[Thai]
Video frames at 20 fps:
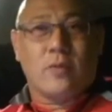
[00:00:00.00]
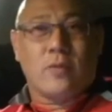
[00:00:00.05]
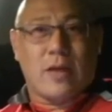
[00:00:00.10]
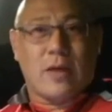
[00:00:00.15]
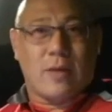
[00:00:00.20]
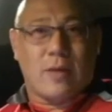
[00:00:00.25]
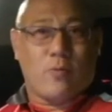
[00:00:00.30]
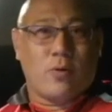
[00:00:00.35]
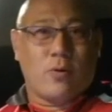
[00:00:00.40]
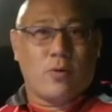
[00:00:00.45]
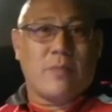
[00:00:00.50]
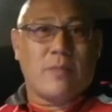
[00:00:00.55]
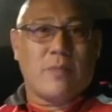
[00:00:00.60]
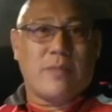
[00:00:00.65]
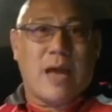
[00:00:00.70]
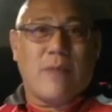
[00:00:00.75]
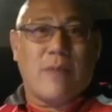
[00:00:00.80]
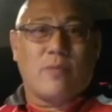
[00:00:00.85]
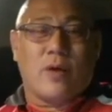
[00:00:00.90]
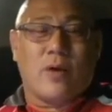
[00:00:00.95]
อพูดห
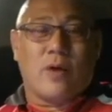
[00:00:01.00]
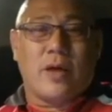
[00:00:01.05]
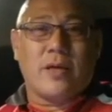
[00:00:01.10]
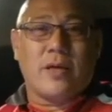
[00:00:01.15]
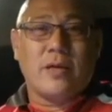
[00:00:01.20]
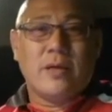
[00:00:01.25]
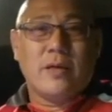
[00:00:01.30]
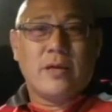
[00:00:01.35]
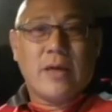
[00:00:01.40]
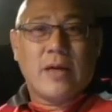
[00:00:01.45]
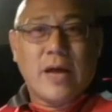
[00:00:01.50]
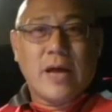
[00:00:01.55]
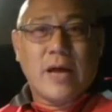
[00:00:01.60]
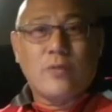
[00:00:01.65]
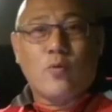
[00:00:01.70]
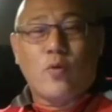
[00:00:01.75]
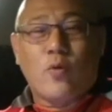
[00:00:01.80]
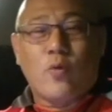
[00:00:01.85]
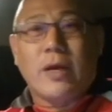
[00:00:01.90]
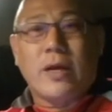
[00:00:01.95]
ยาบๆหน่อย ให้
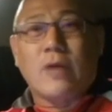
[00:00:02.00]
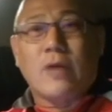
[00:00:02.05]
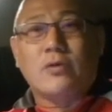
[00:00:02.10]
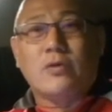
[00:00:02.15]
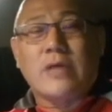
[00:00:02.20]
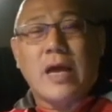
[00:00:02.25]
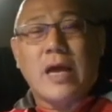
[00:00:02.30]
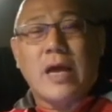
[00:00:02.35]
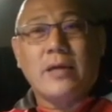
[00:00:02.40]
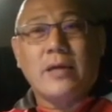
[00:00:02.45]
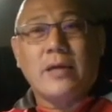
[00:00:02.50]
ทุกคนได้เข้าใจ